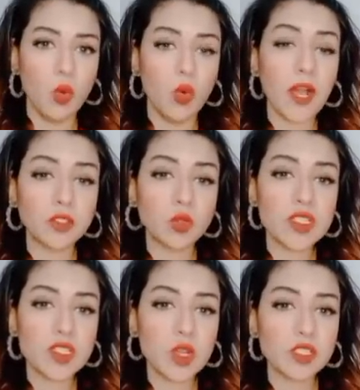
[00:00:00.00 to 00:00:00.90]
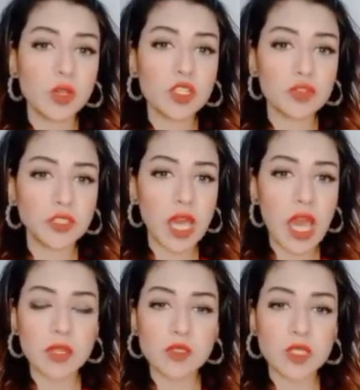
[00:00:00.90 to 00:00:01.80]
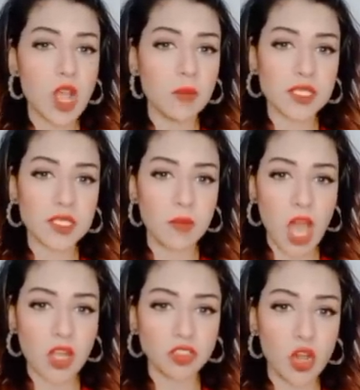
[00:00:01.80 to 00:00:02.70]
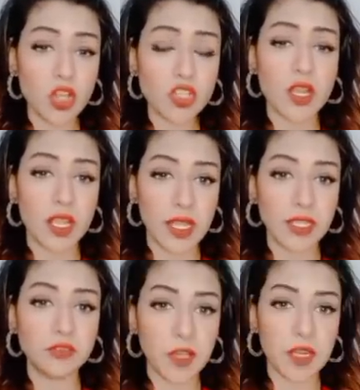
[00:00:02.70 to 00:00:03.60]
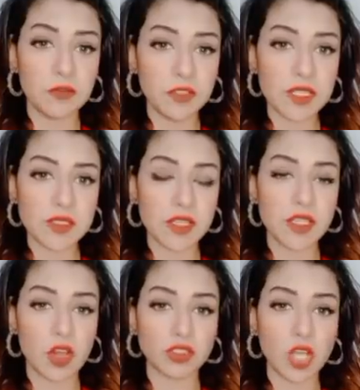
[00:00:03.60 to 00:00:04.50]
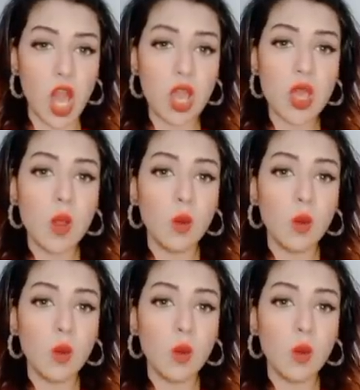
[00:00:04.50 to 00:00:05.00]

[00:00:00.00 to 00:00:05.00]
وبعتوا لي الصور دي وانا شفتها انا بصراحه ما عرضتهاش انا لقيت فعلا في ناس تانية عرضها